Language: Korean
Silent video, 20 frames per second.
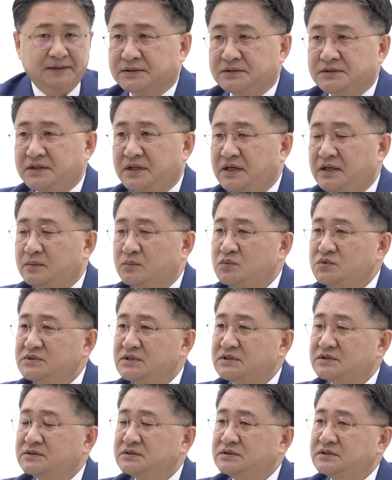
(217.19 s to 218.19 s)
근데
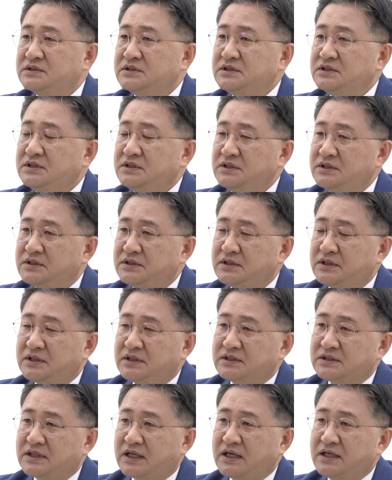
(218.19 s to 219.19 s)
문제는
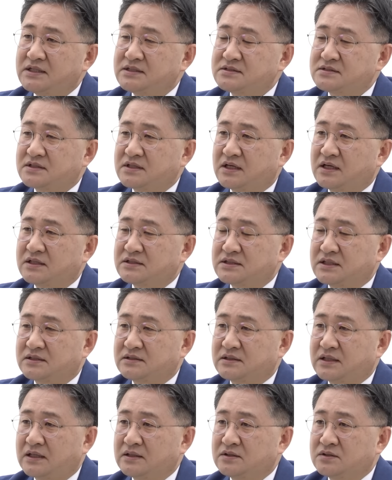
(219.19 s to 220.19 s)

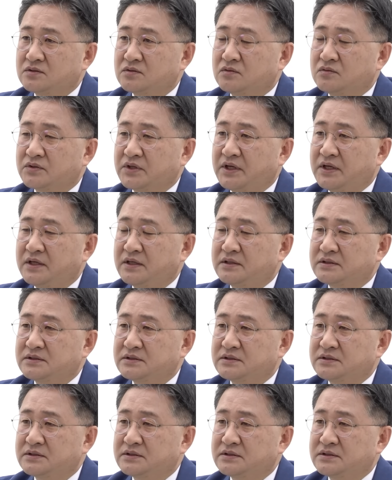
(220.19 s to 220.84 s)
이타이스타제탄공의